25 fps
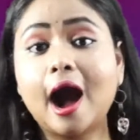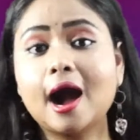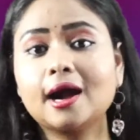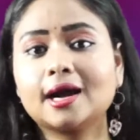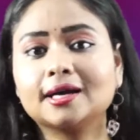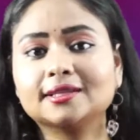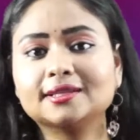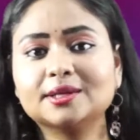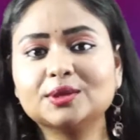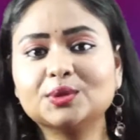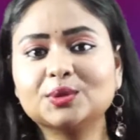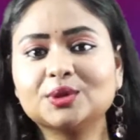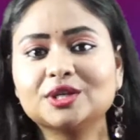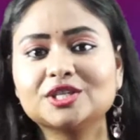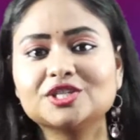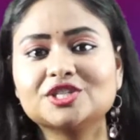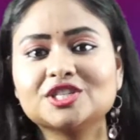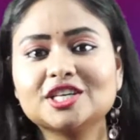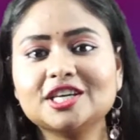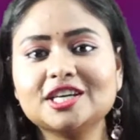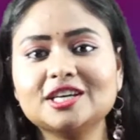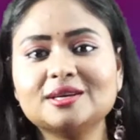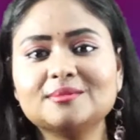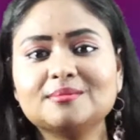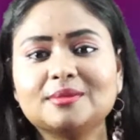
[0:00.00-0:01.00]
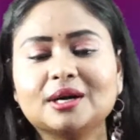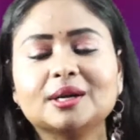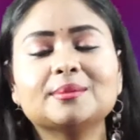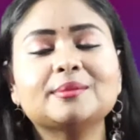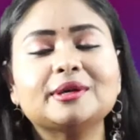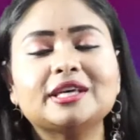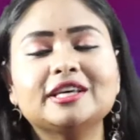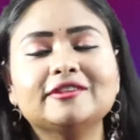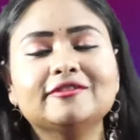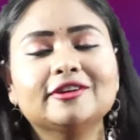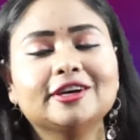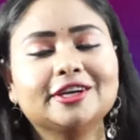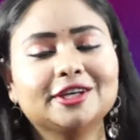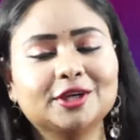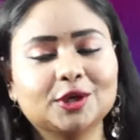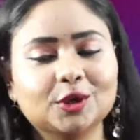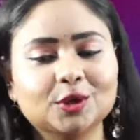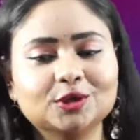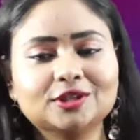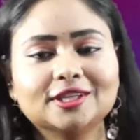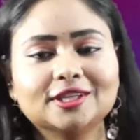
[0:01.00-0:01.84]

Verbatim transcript: ఆ కథ గురించి మనం ఈ వీడియోలో